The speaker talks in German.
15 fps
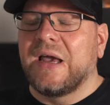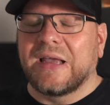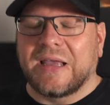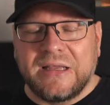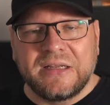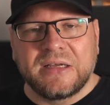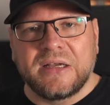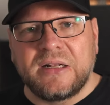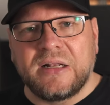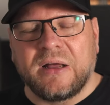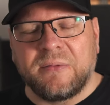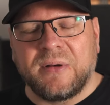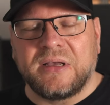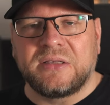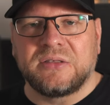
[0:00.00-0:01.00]
Generell
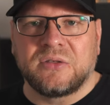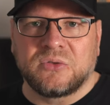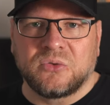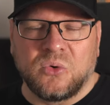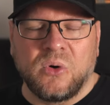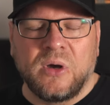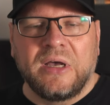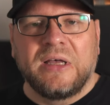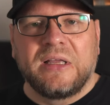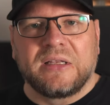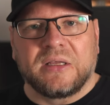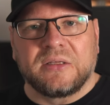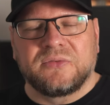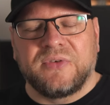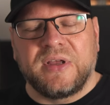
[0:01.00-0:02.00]
aber ist es so,
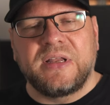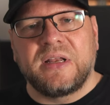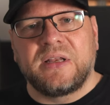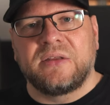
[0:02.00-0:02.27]
dass wenn ihr